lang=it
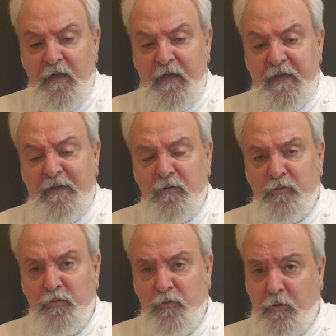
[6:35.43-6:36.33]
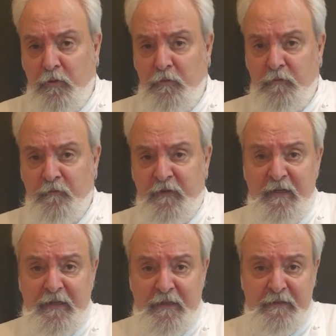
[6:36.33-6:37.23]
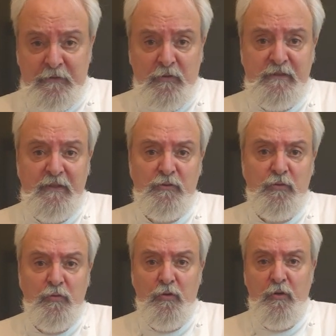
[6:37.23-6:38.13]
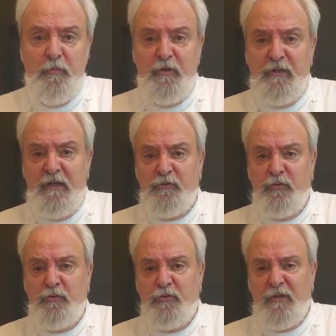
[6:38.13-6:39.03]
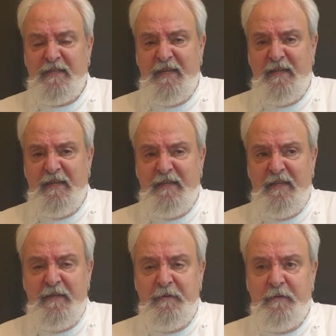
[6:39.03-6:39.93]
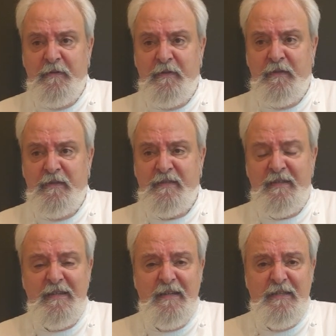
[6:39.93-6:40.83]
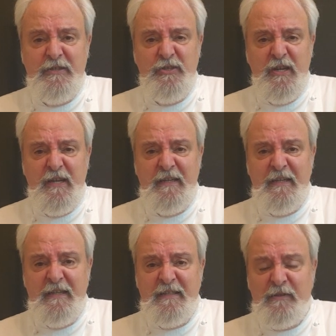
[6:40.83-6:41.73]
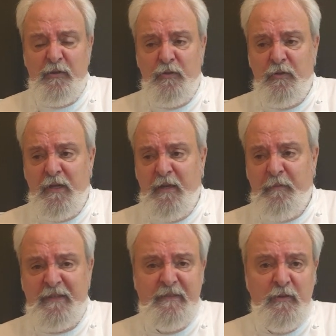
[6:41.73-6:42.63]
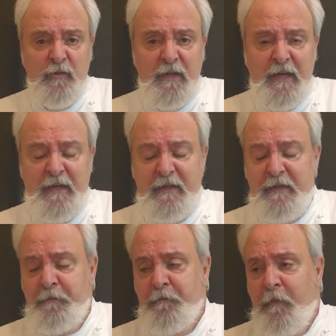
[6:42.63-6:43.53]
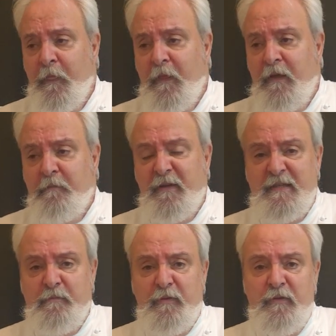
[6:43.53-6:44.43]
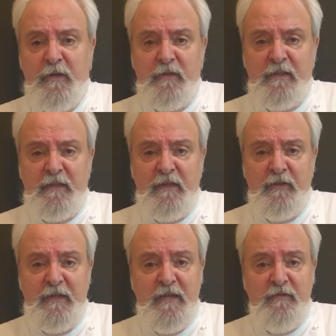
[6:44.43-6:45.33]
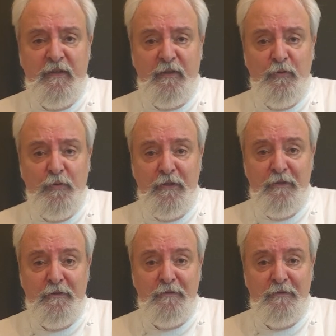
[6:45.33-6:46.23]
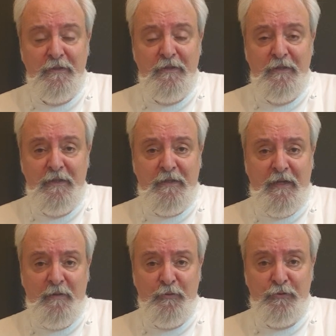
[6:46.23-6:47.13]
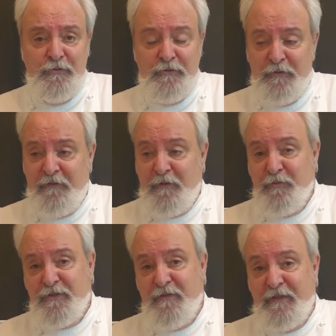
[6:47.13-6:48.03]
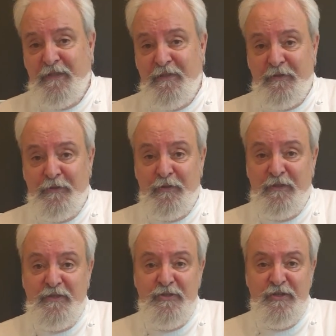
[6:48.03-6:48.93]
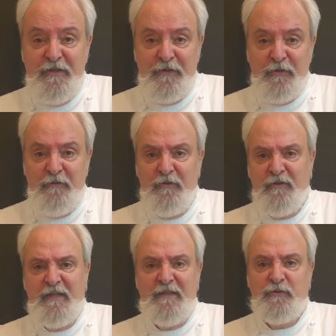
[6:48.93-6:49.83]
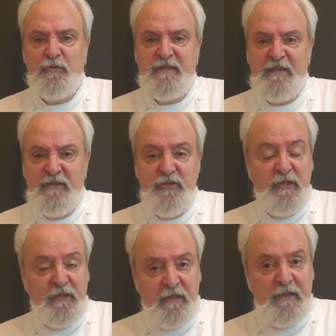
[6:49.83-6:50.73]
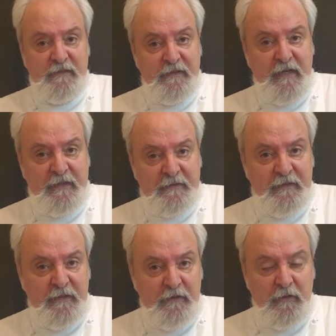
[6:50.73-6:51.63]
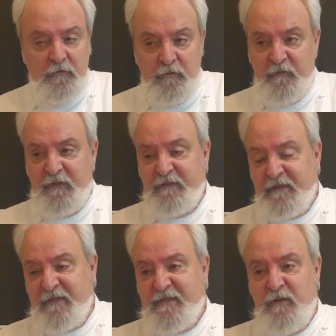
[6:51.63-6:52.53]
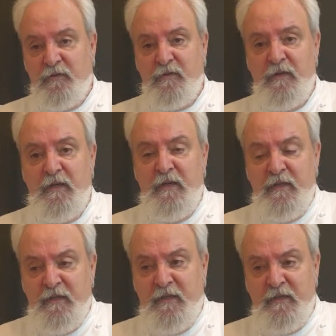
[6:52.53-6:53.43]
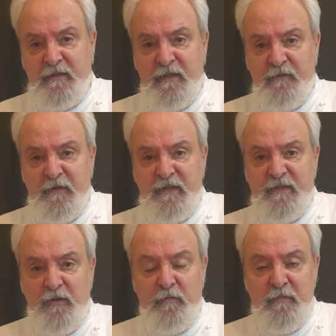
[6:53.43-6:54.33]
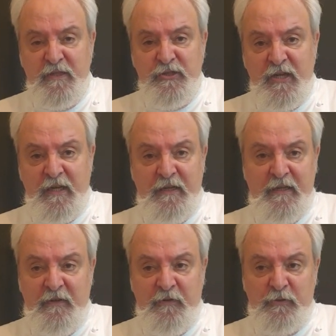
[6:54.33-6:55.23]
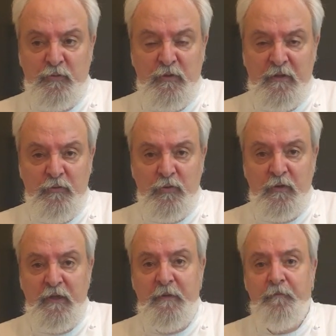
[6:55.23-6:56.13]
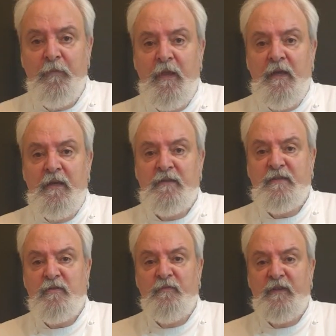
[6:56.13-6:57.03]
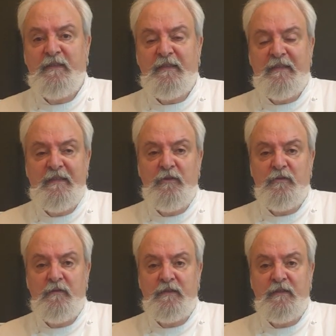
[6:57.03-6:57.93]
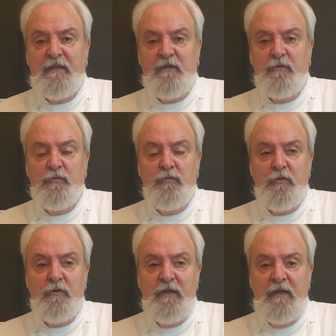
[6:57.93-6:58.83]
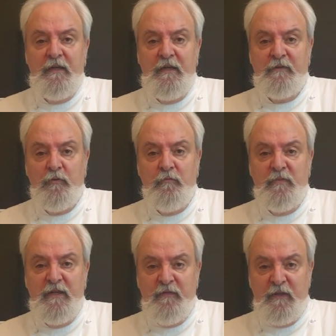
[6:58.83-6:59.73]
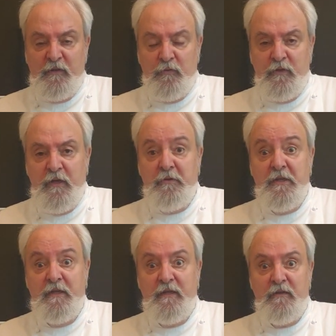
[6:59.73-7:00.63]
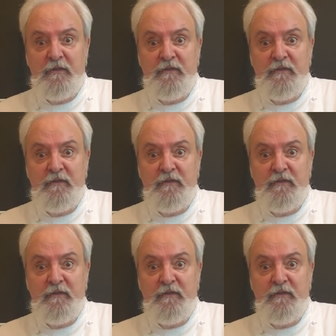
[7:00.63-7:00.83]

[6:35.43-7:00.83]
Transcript: Il grano duro, fra l'altro, ha dato luogo poi a tutta una serie di eh, strane leggende, storie particolari. Per esempio, vi ricordate la farina dei faraoni, no? Il Camut, quella famosa farina dei faraoni che dicevano, hanno creato questa leggenda, creata d'arte eh, da un fantastico eh, servizio commerciale che ha fatto un lavorone, se sono inventati che hanno trovato il grano duro nelle tombe dei faraoni e quindi grano